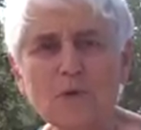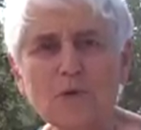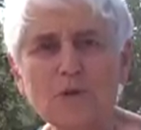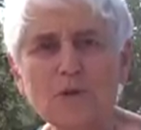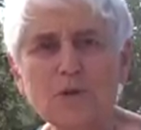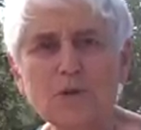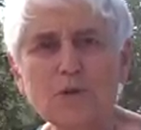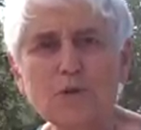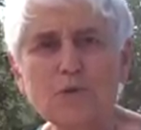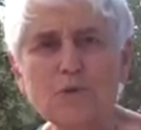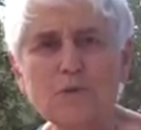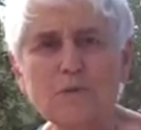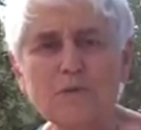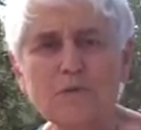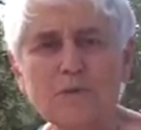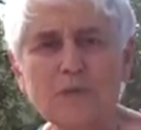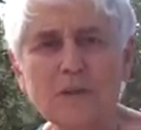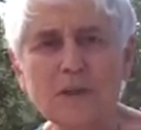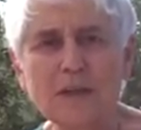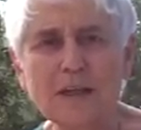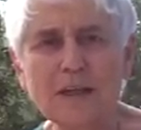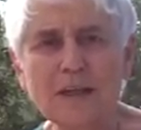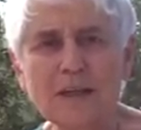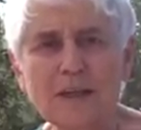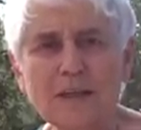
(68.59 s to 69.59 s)
Chouv,
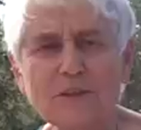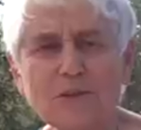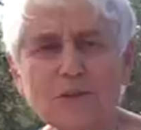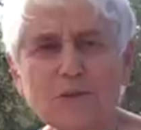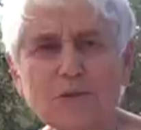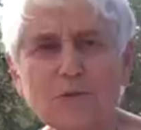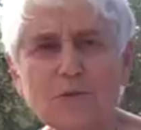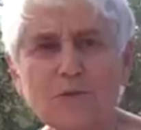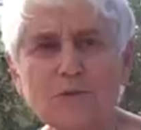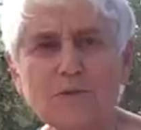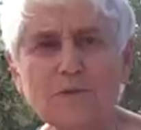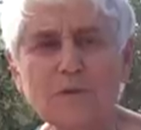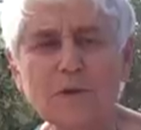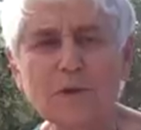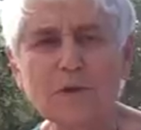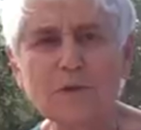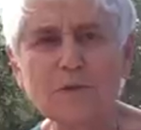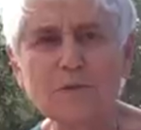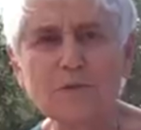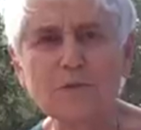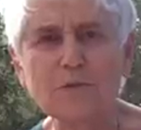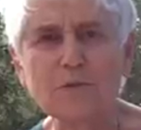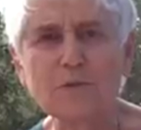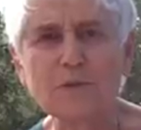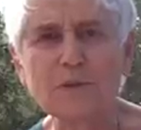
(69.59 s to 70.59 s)
la chouvre, «
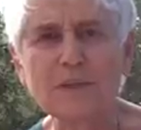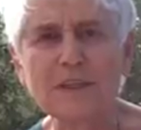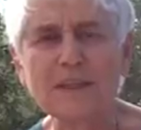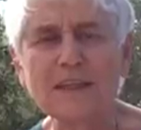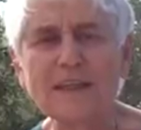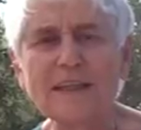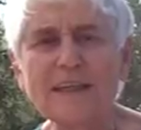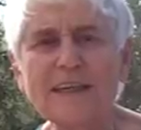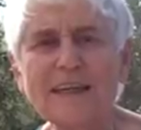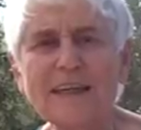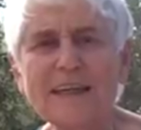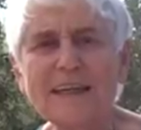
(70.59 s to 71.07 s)
retourner.